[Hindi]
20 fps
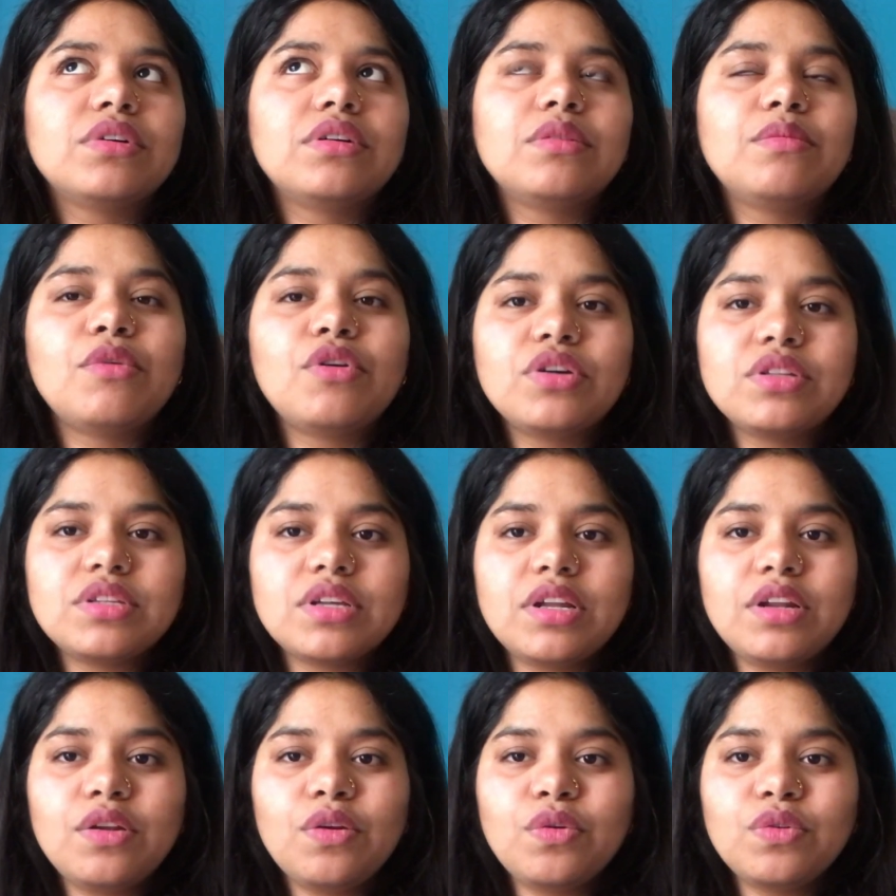और बहुत
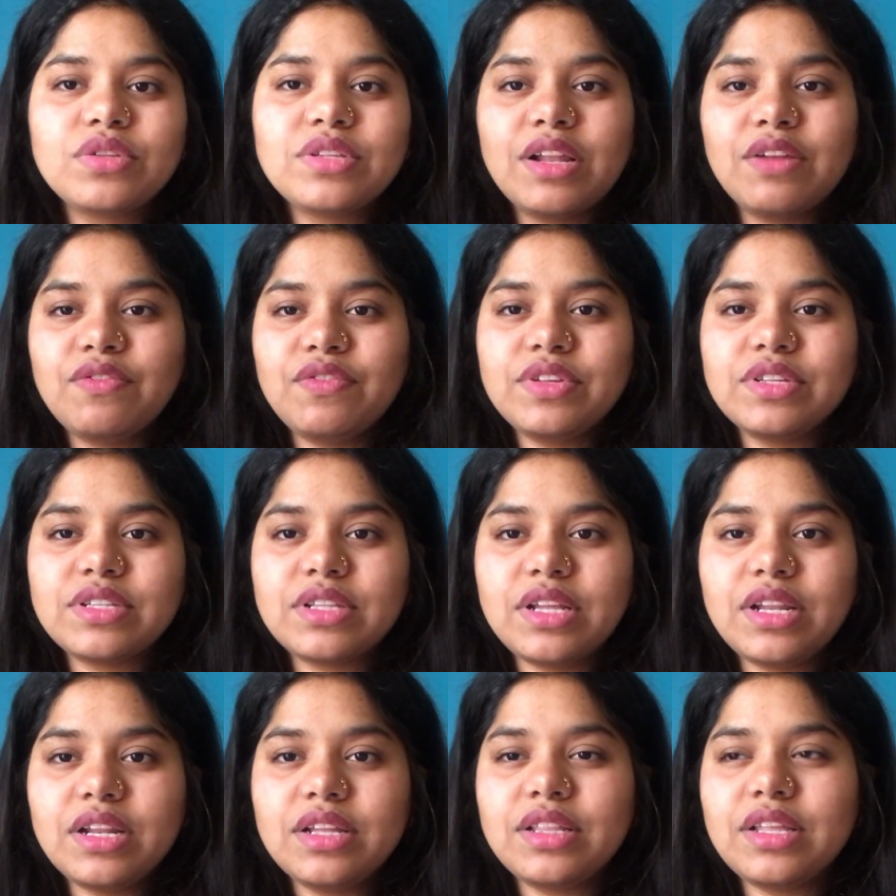सारे लोग सेल्फीज़
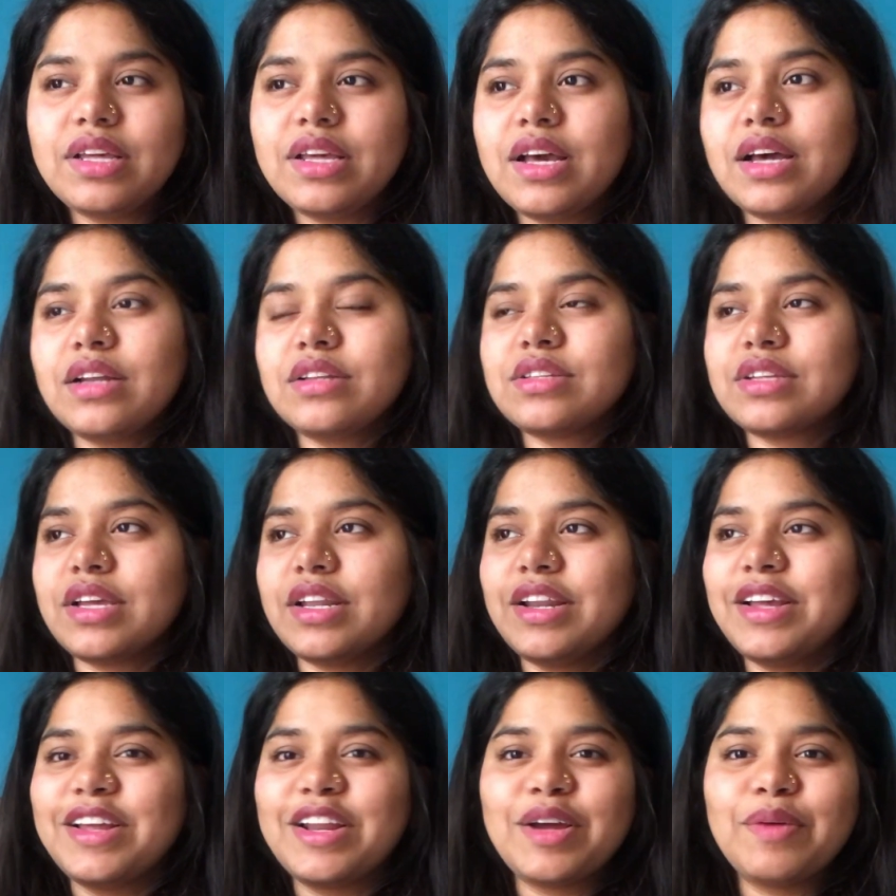नहीं लेते यार
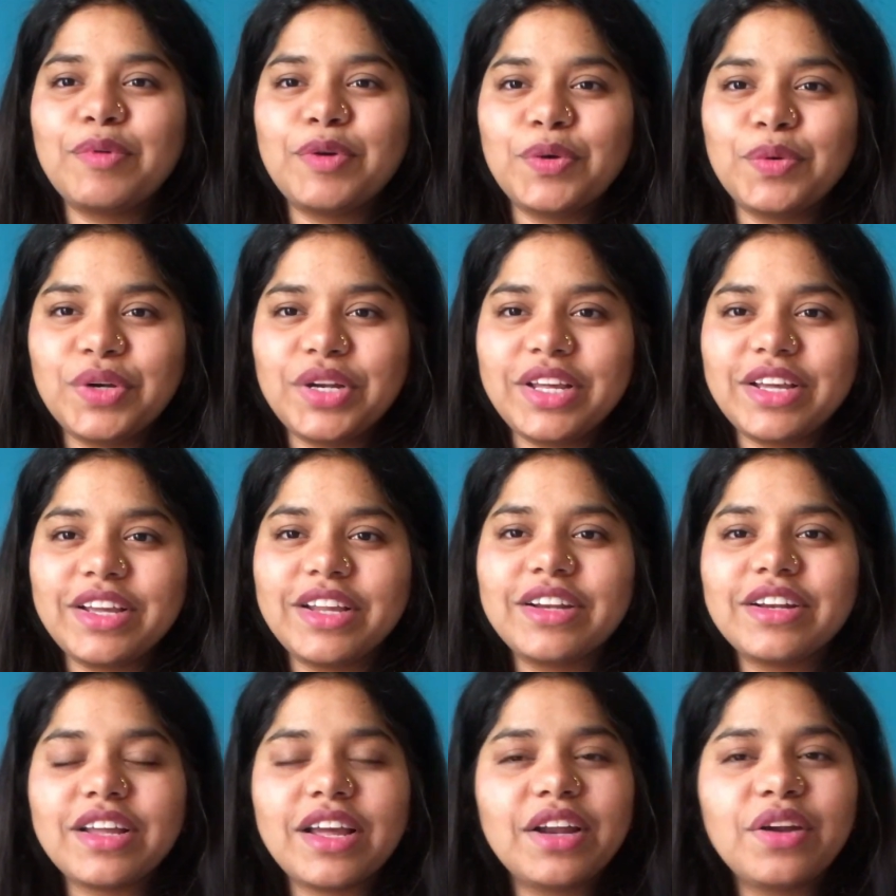स्किन ख़राब है डोंट टेक
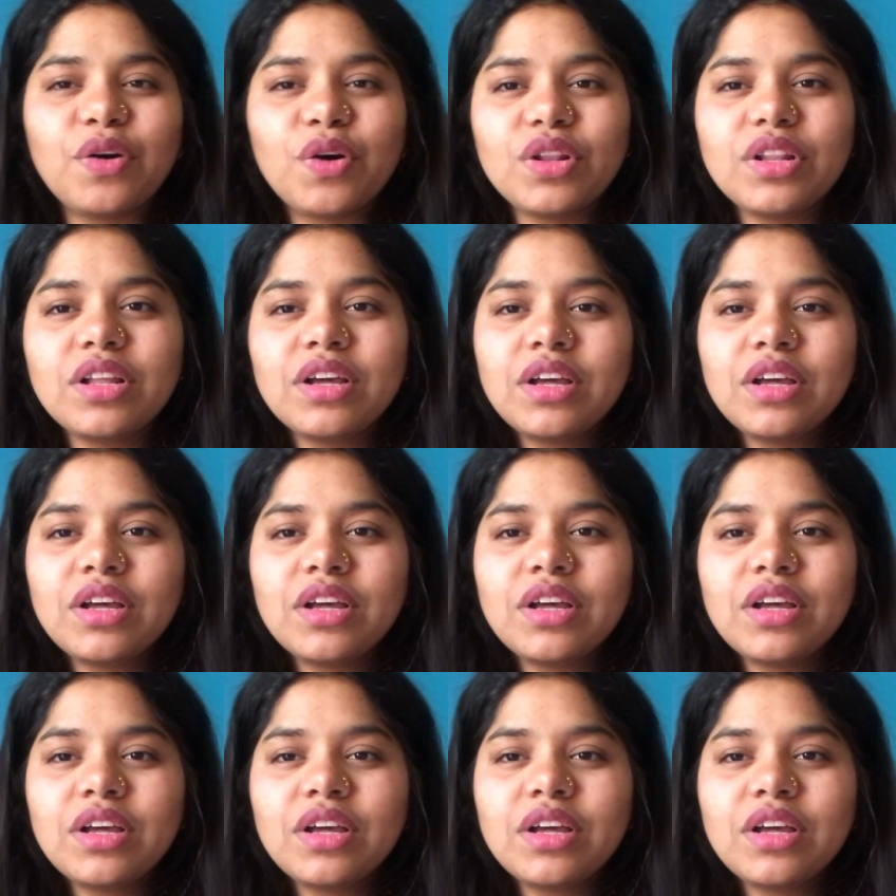इट एंड ऑल